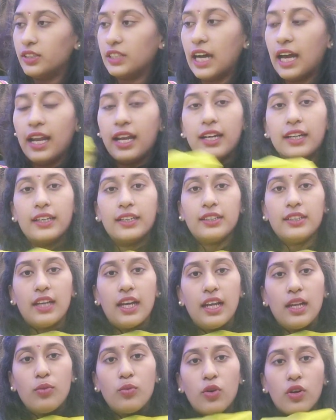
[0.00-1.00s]
చాలా అంటే
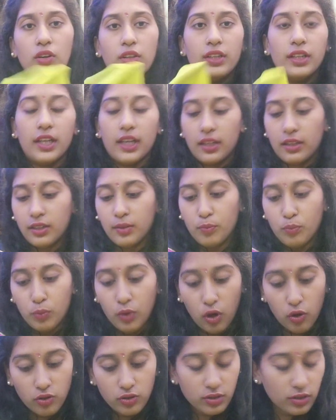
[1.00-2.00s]
చాలా బాగుంది
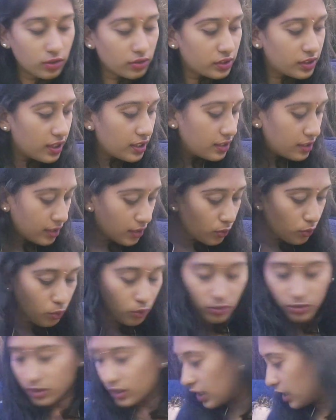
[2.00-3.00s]
బ్లౌజ్ వచ్చేసి రోజ్